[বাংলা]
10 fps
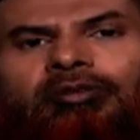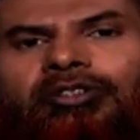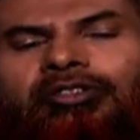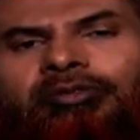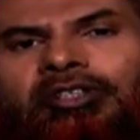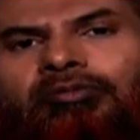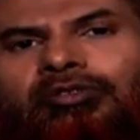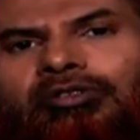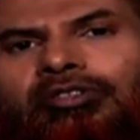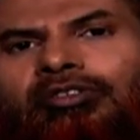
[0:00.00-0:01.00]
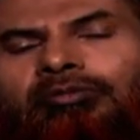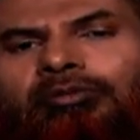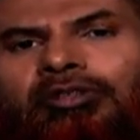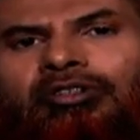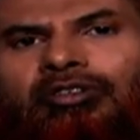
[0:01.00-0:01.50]
অথবা বর্তমানে
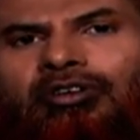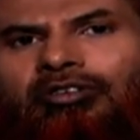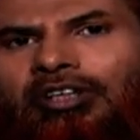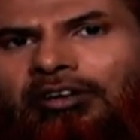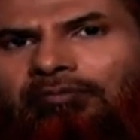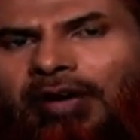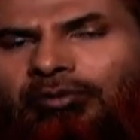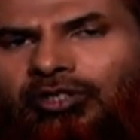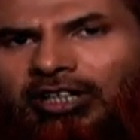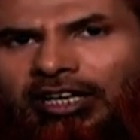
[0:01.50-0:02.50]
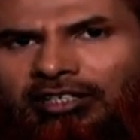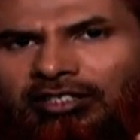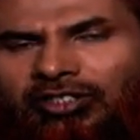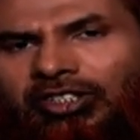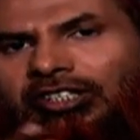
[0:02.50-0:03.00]
প্রচলিত বিভিন্ন ধরনের
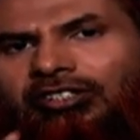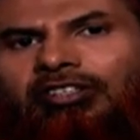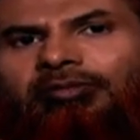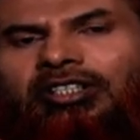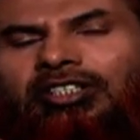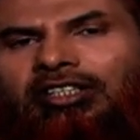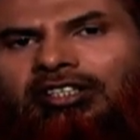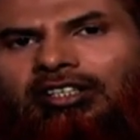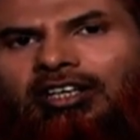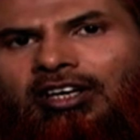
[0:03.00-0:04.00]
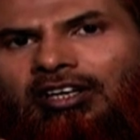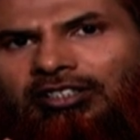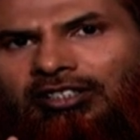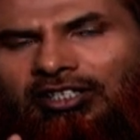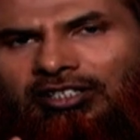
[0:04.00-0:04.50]
ব্যবসায়িক সিস্টেমের সাথে
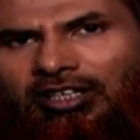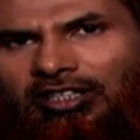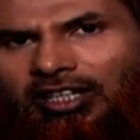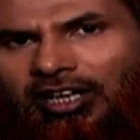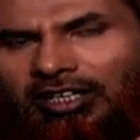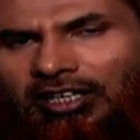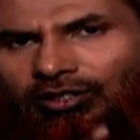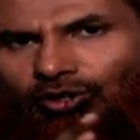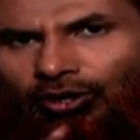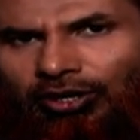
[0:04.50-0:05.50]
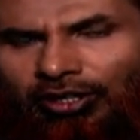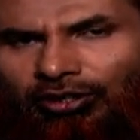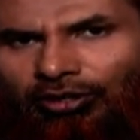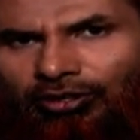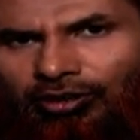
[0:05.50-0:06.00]
নিজেদেরকে
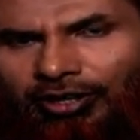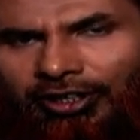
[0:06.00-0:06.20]
জড়িত